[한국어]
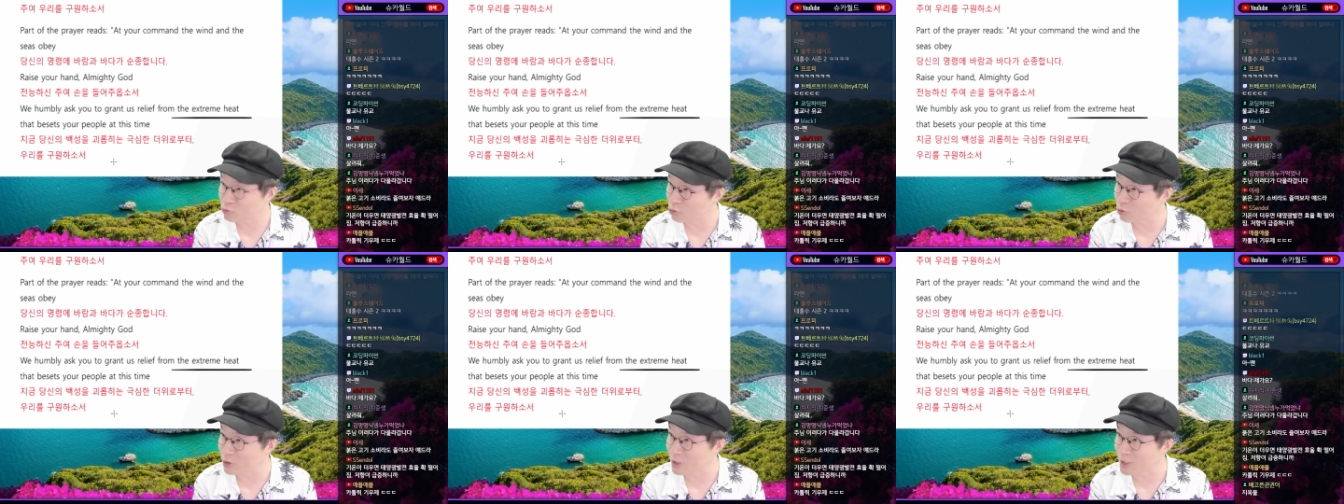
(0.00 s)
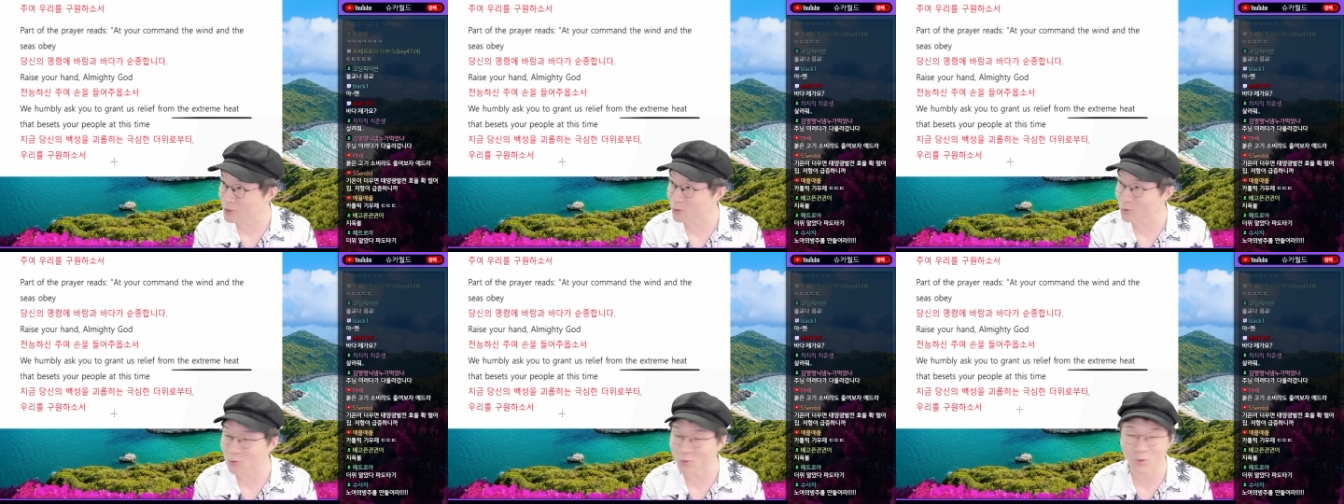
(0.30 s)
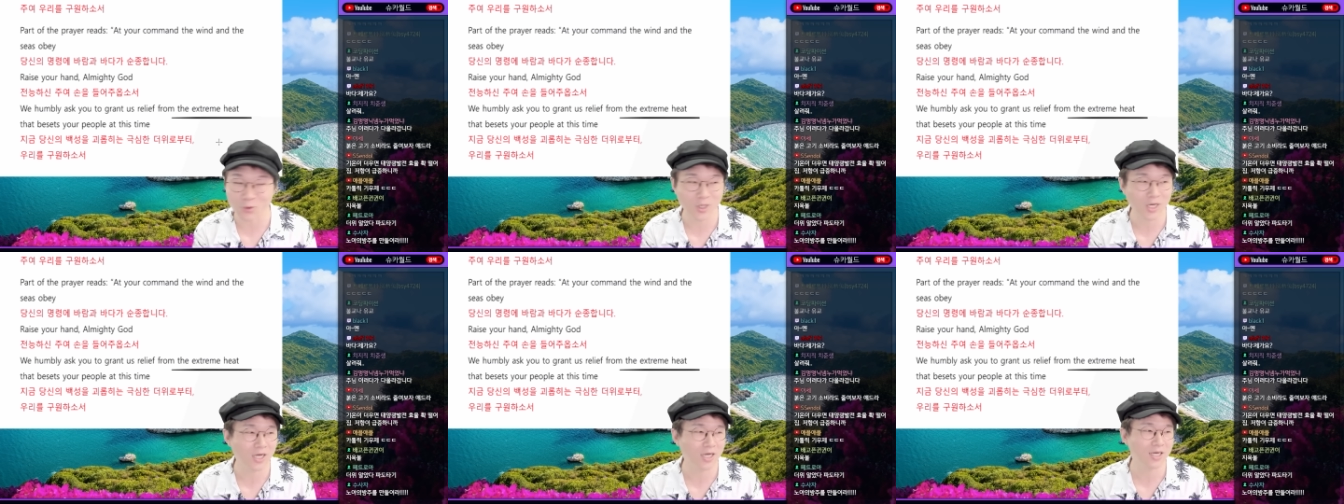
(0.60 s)

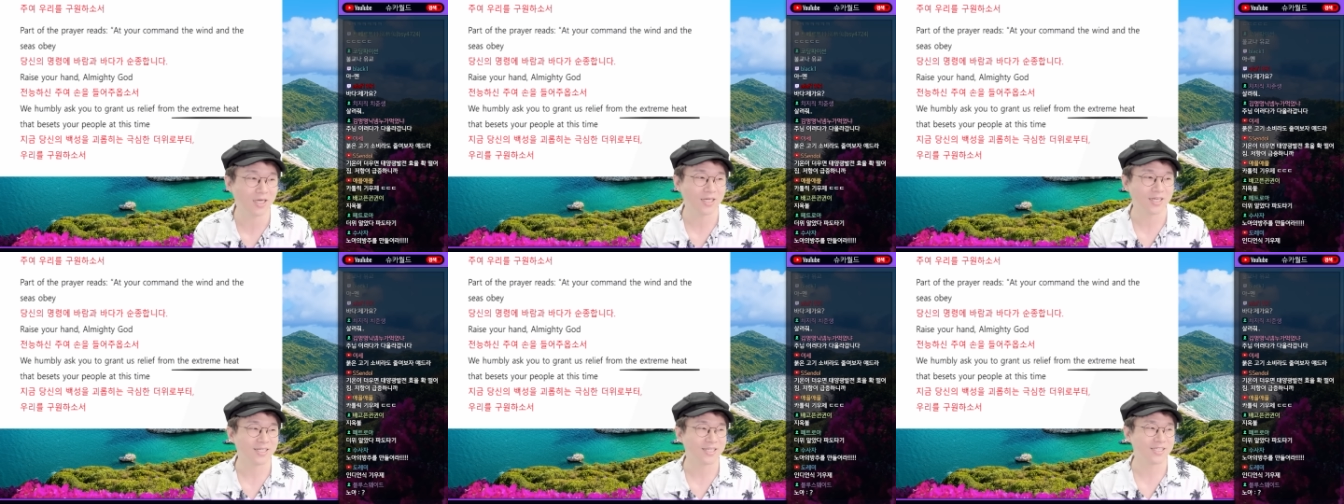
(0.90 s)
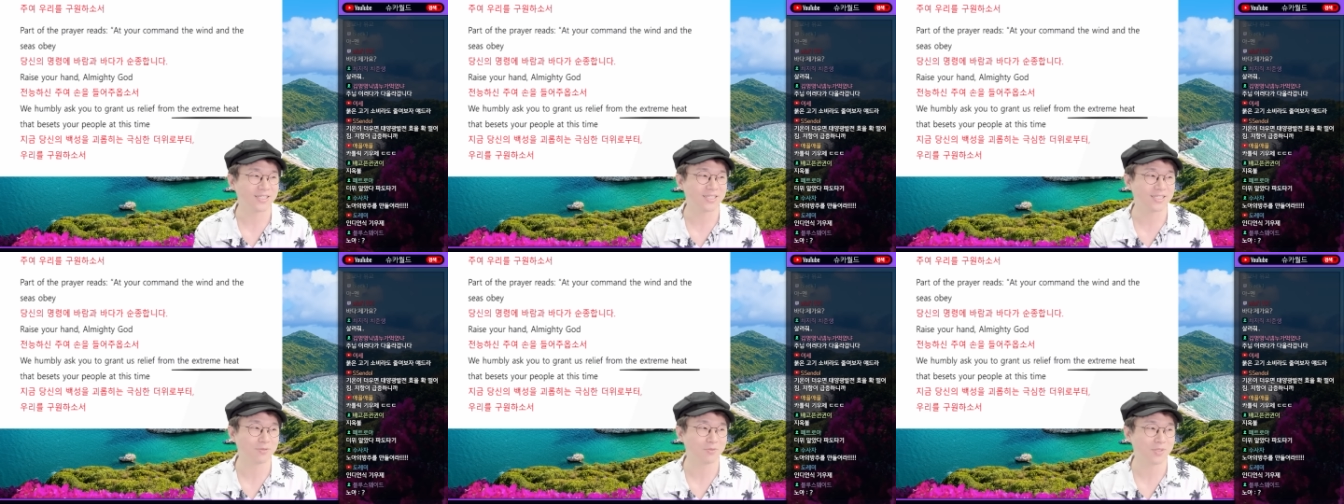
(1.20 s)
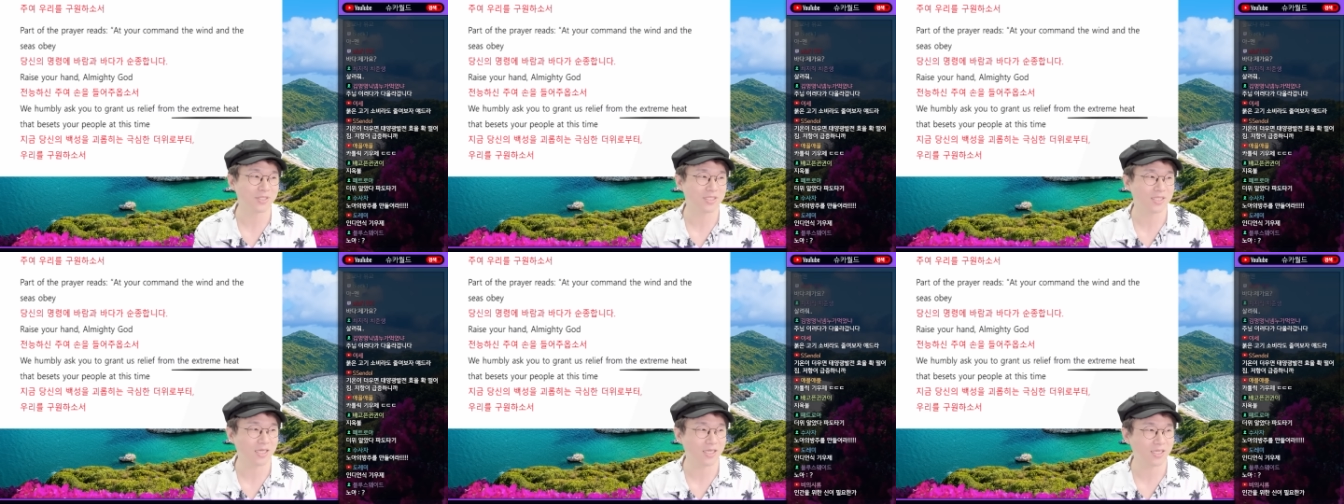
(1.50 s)
구원하소서가
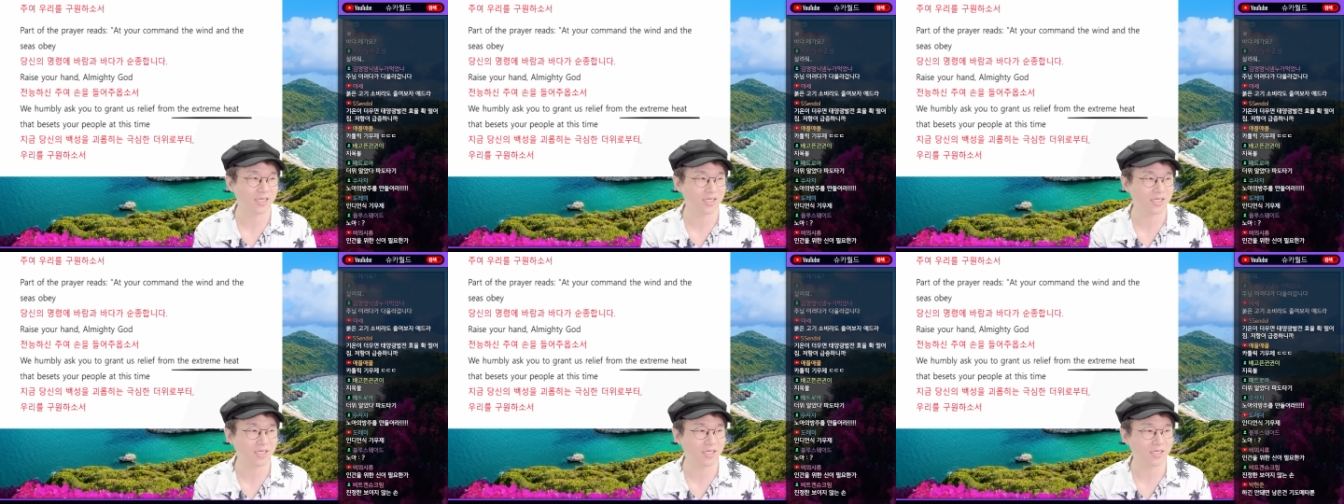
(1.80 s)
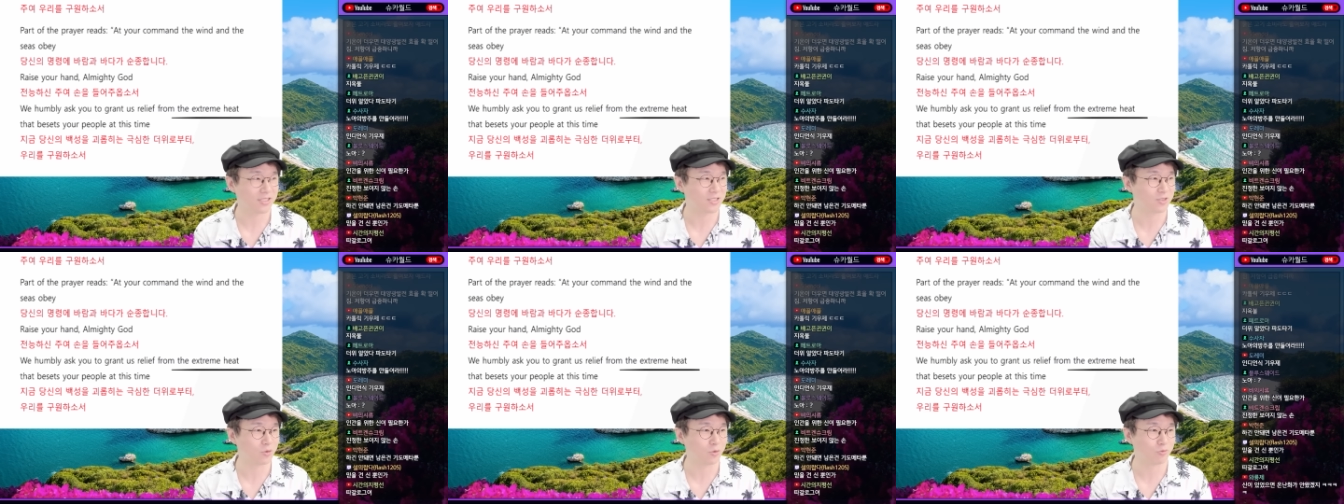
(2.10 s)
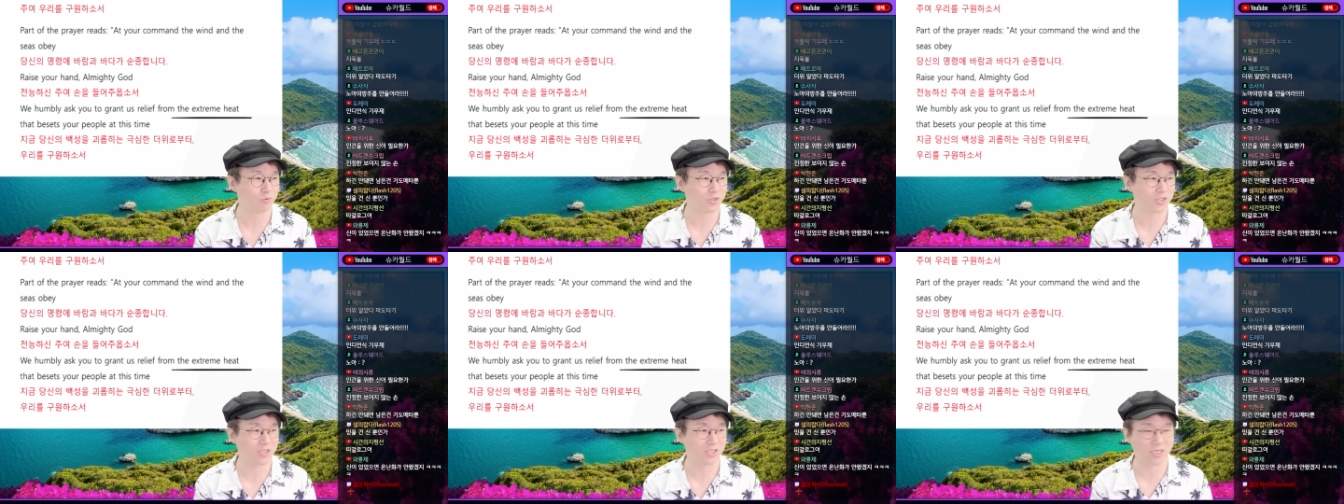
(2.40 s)
21세기
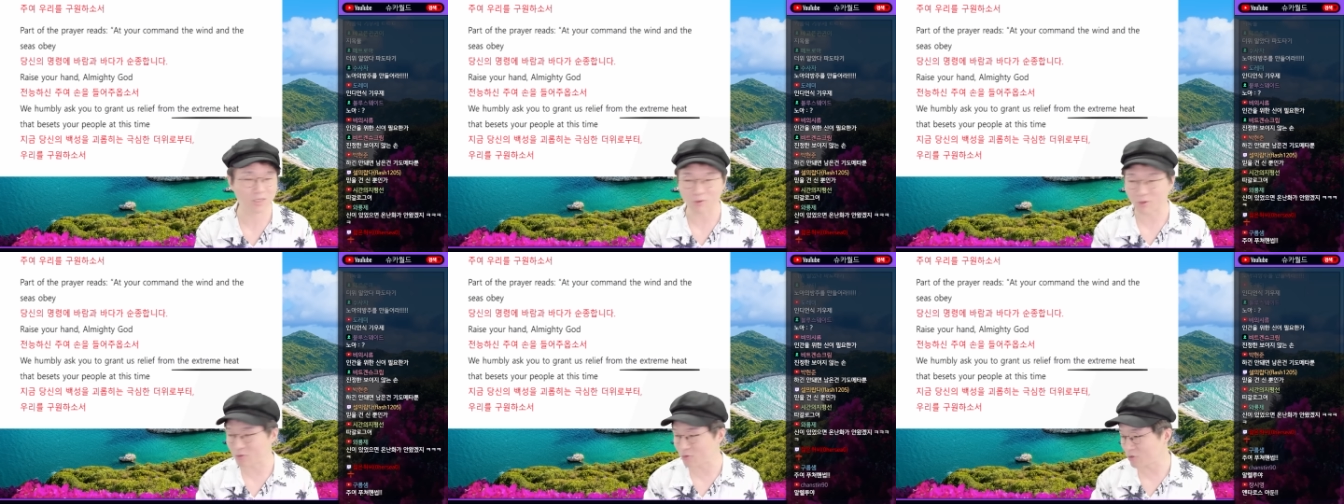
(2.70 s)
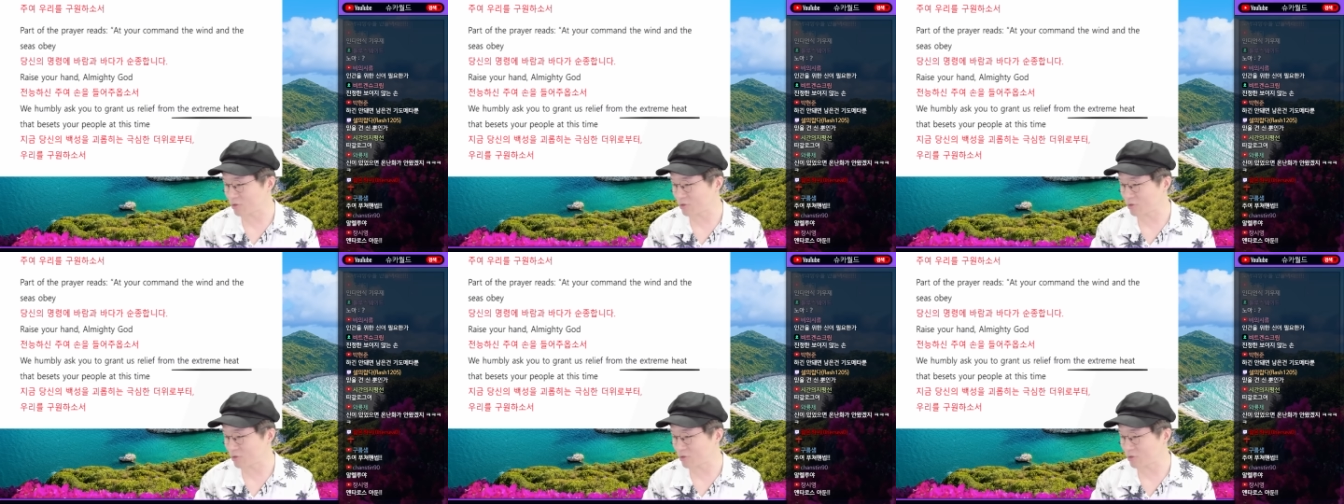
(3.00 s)
기도문이라고 할 수